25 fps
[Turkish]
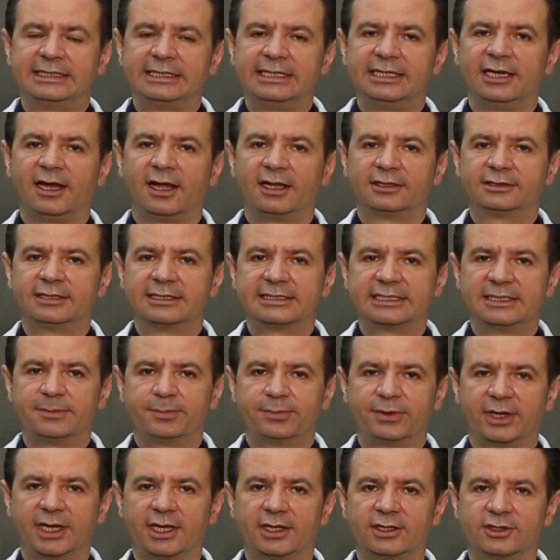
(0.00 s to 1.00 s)
dil altı
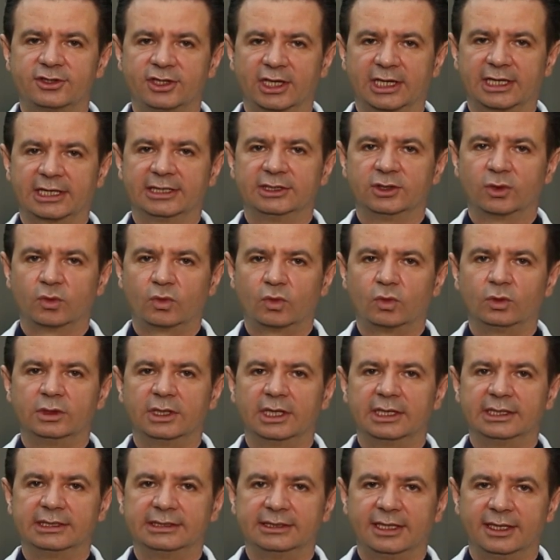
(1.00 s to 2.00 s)
sprey şeklinde
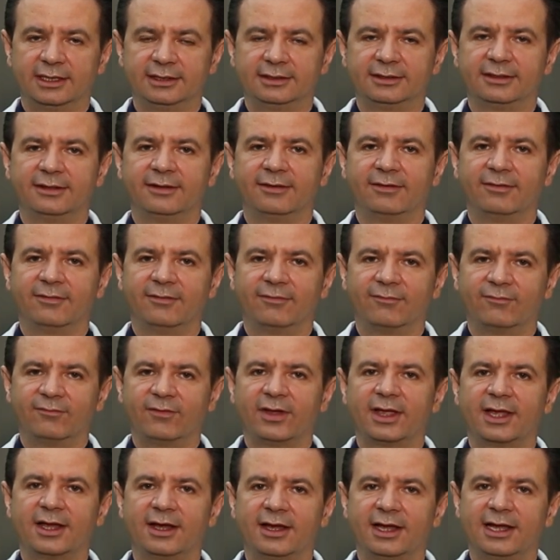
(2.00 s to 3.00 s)
kullanılan
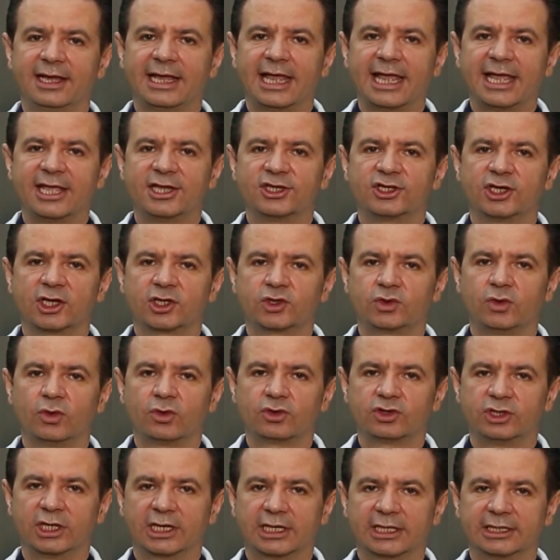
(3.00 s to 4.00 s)
veya enjeksiyon
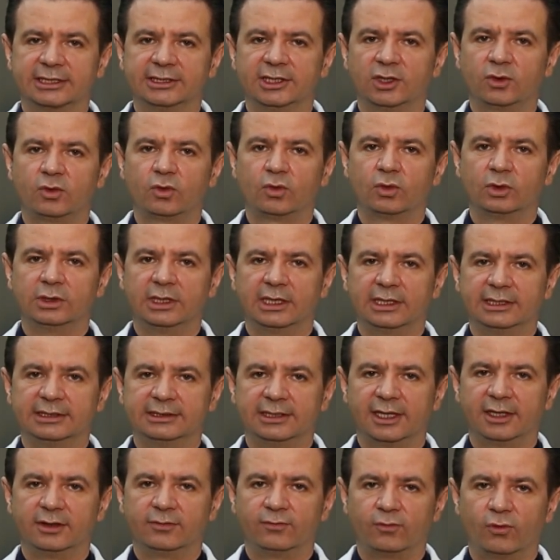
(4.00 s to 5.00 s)
şeklinde
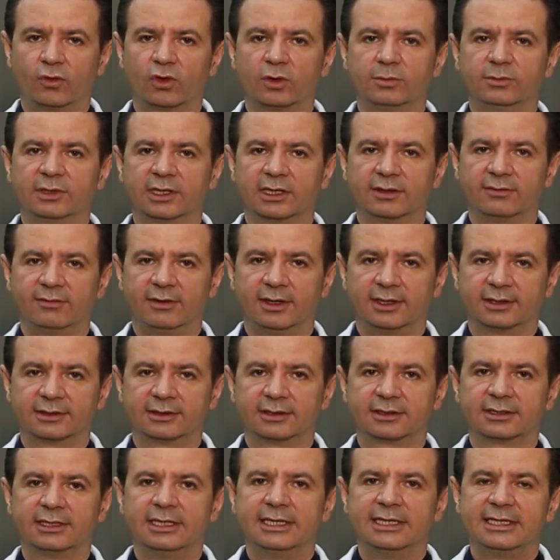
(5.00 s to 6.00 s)
kullanılan formları
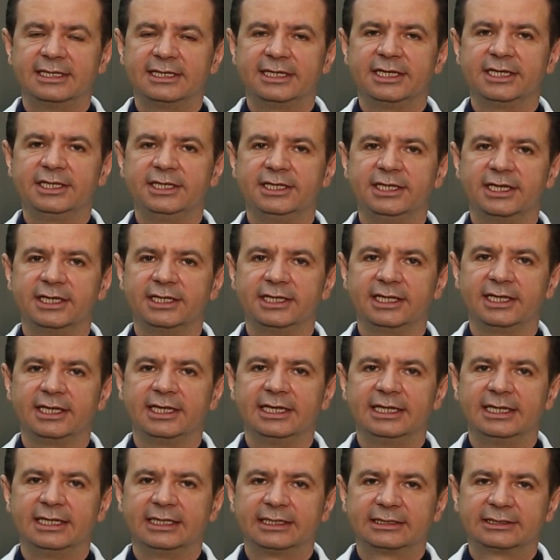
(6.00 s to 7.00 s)
vardır. Yeni yeni
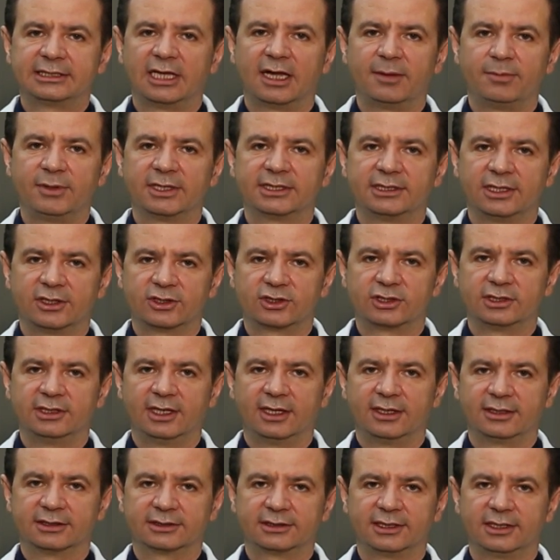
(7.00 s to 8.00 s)
tablet
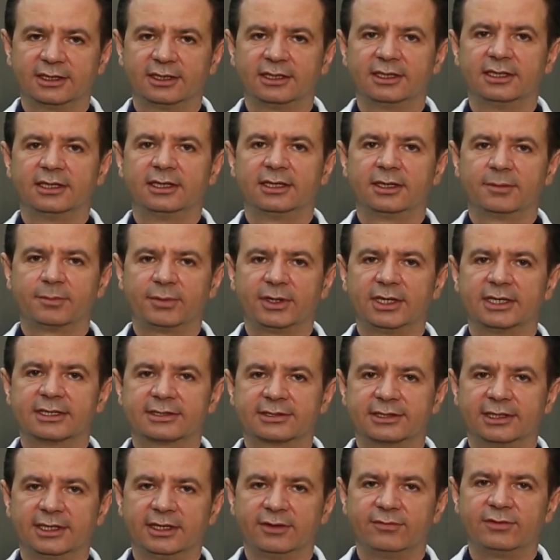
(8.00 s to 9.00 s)
aşılar da
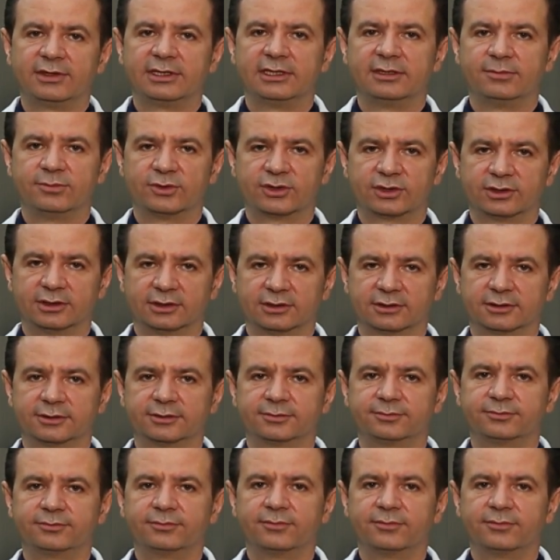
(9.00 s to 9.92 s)
piyasaya verilmiştir.